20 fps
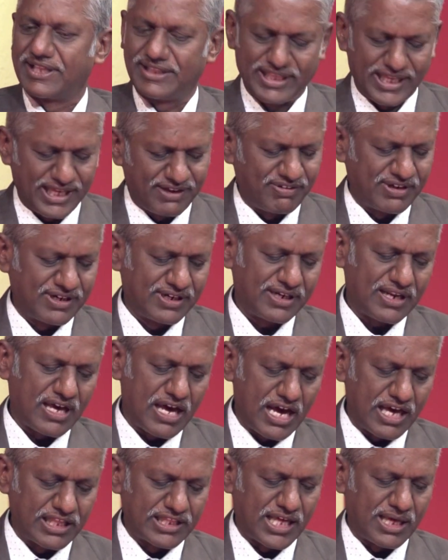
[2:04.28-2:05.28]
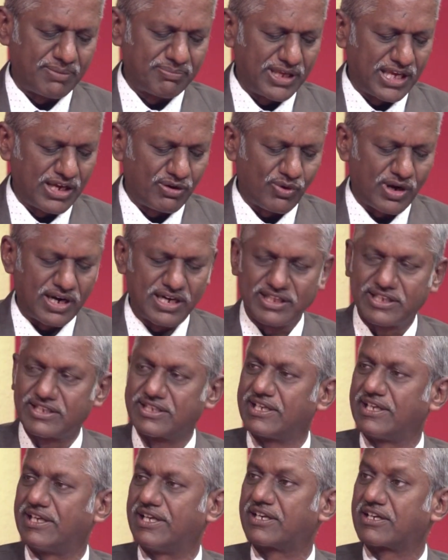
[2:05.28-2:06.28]
தேவன் ஆதாம்
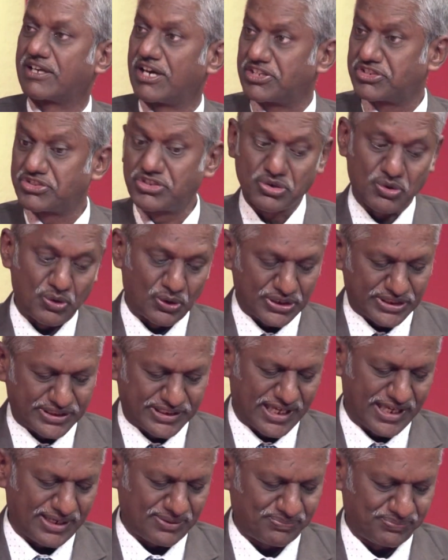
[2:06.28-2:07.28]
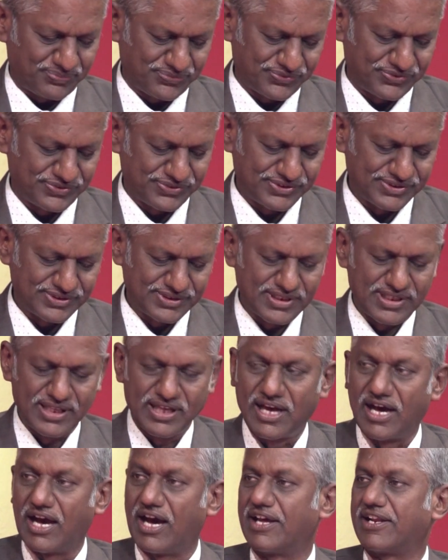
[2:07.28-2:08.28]
ஏவாளுக்கு கற்றுக் கொடுத்தார்
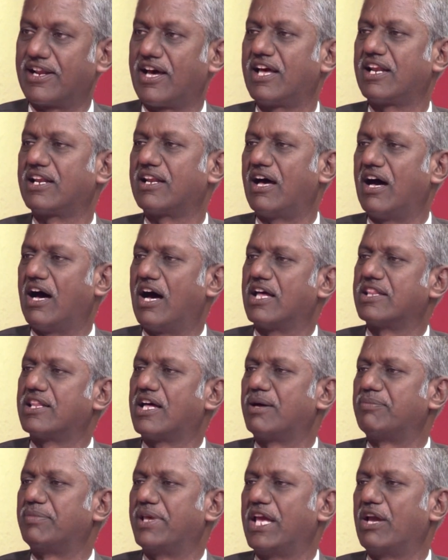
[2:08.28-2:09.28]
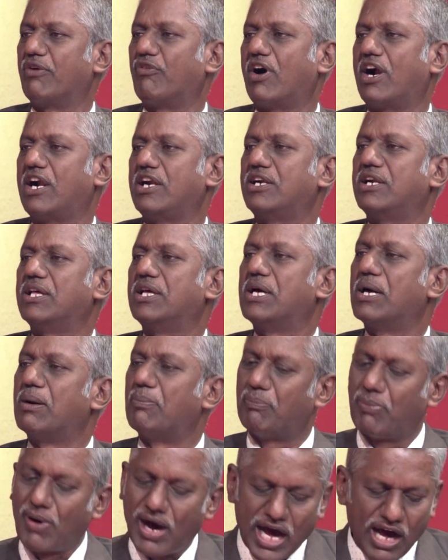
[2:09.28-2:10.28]
ஆனால் ஆதாம் ஏவாள்
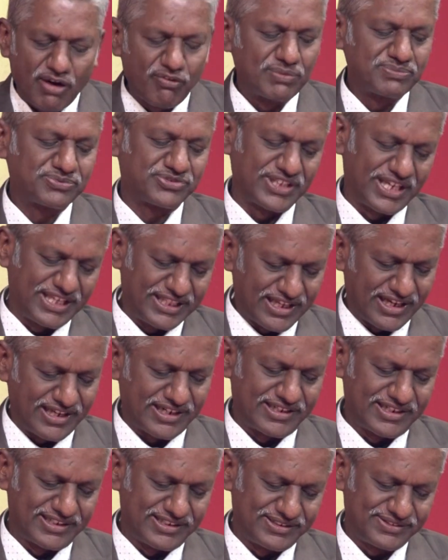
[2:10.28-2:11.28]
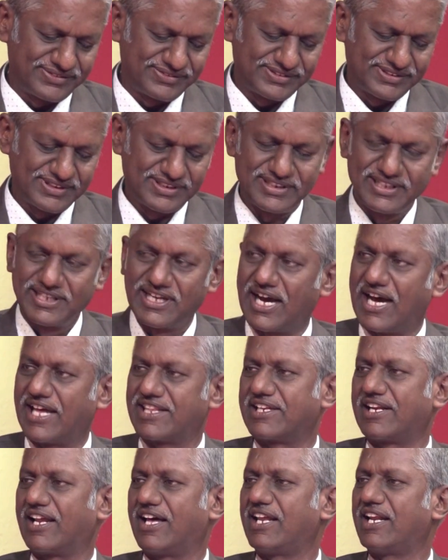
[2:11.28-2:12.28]
பாவம் செய்தார்கள்
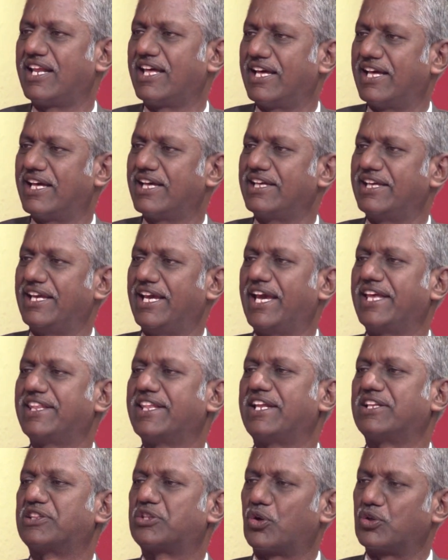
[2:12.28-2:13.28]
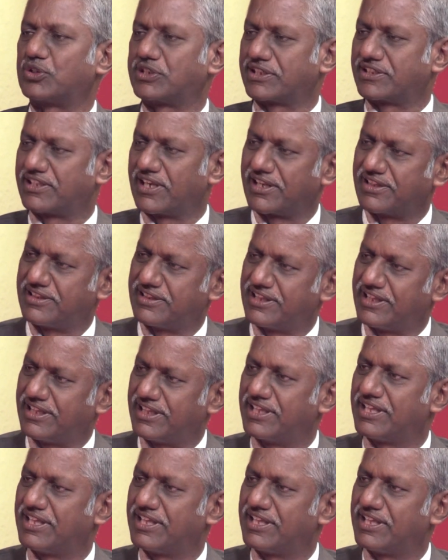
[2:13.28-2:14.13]
அதனால் ஏதேன் தோட்டத்திலிருந்து